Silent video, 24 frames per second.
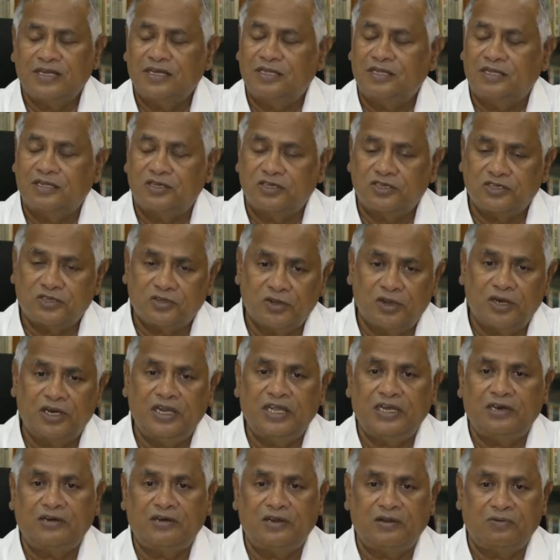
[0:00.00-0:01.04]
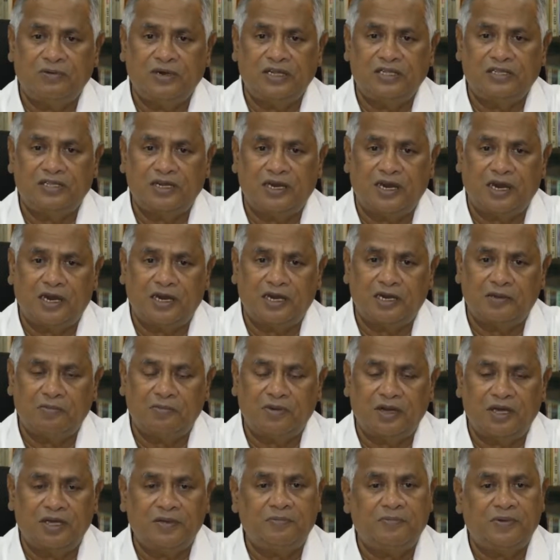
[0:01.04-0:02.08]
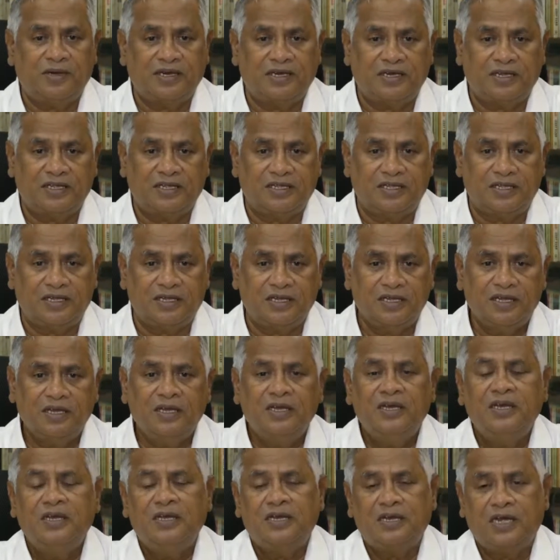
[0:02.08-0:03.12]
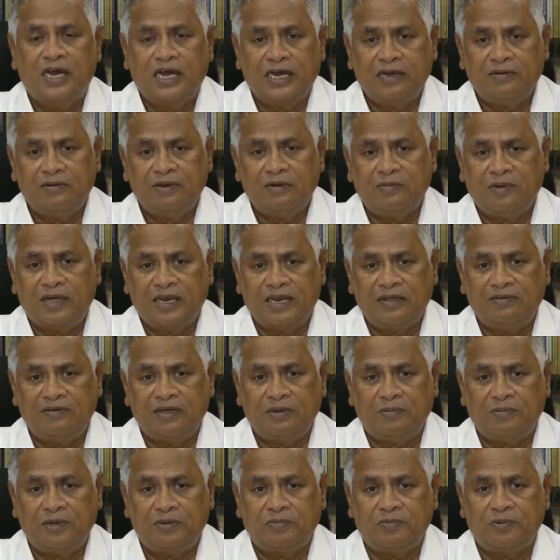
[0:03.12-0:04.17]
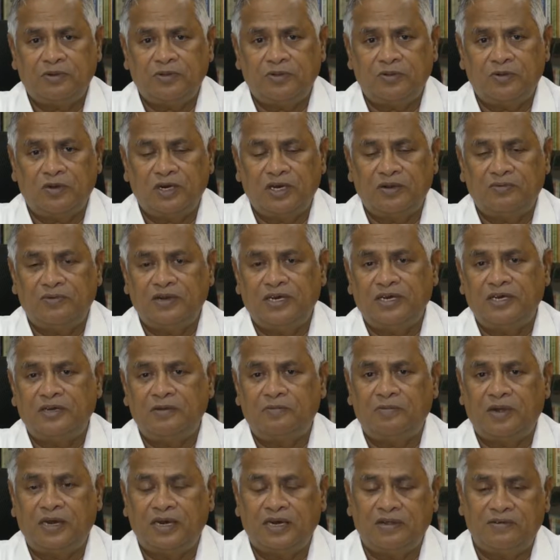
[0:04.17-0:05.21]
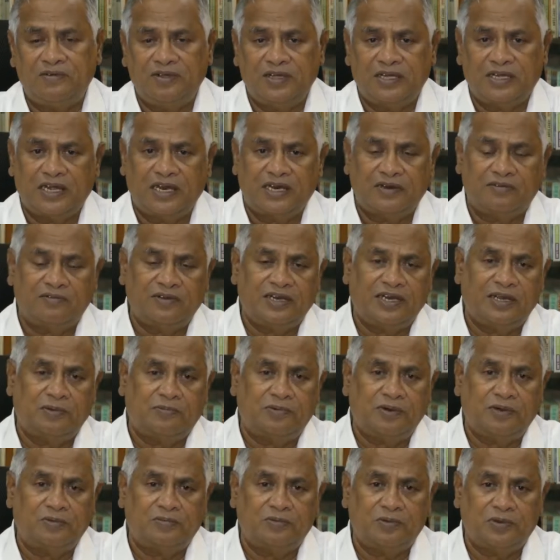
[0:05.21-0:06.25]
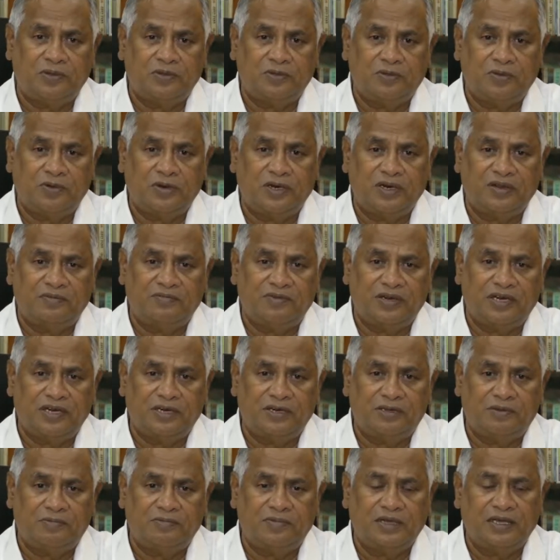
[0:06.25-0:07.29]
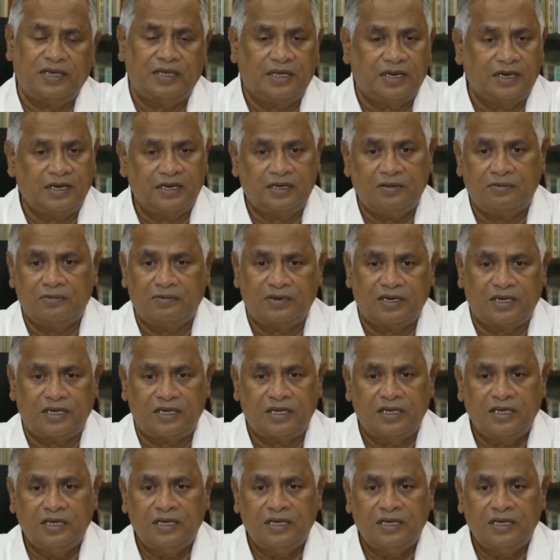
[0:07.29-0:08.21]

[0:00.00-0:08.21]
இந்த சொல் என்னுடைய உள்ளத்தில் ஆழமாய்ப்பட்டது கணவன் மனைவி எப்படி புரிந்து கொள்ள வேண்டும் மனைவி கணவன் எப்படி புரிந்து கொள்ள வேண்டும் என்ற ஒரு